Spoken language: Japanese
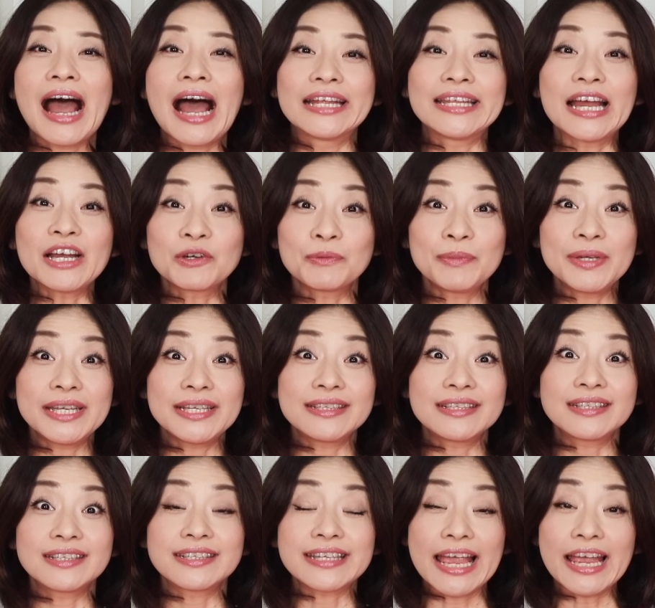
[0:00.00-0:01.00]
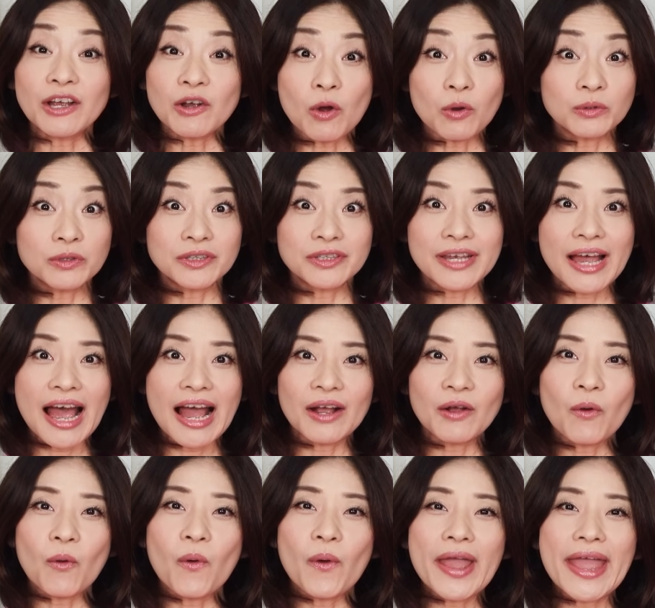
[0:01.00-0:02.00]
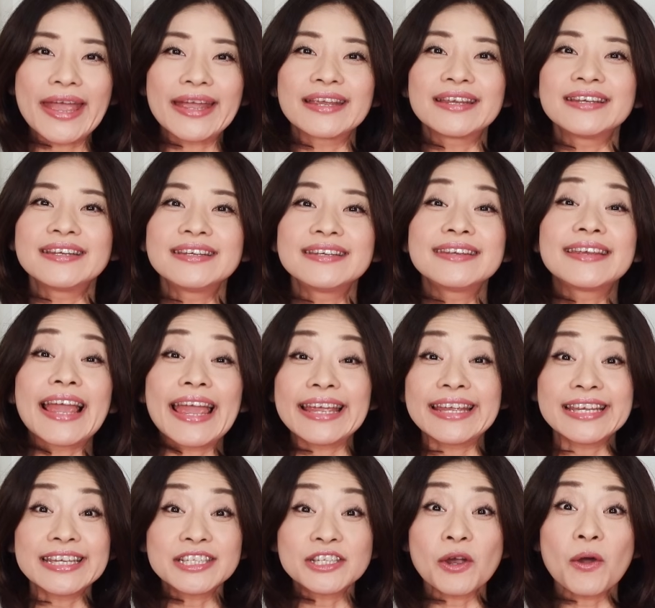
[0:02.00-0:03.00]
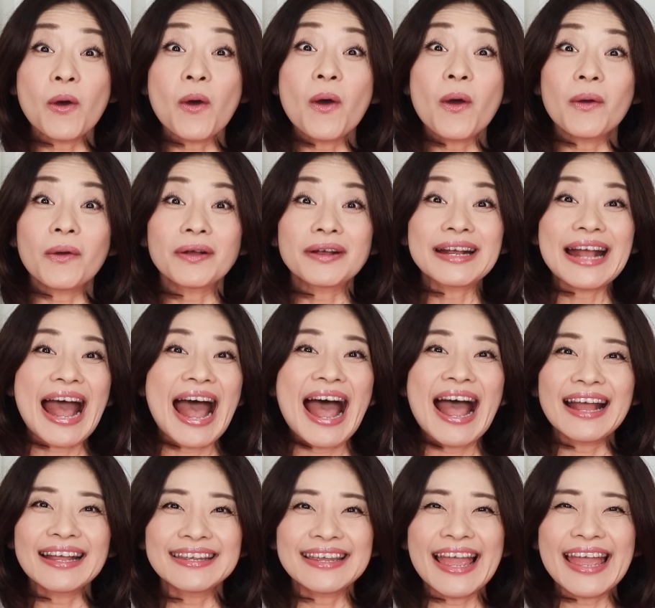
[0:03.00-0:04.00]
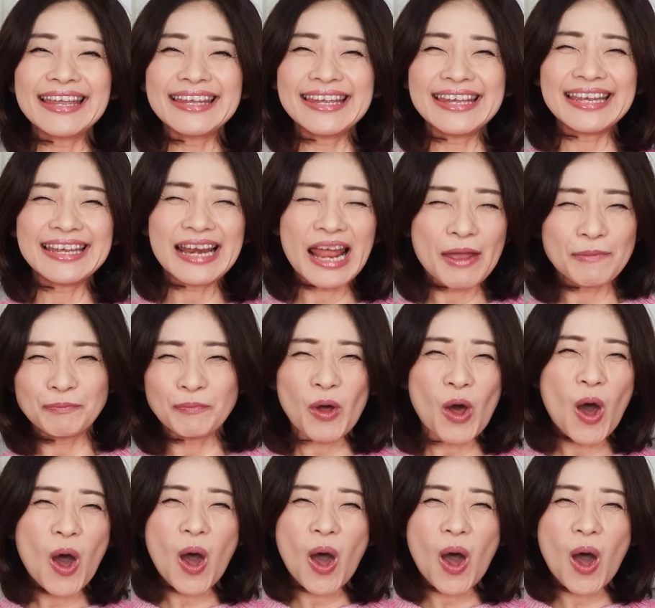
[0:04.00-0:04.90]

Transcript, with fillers: 花組全国ツアー公演劇場感激レポ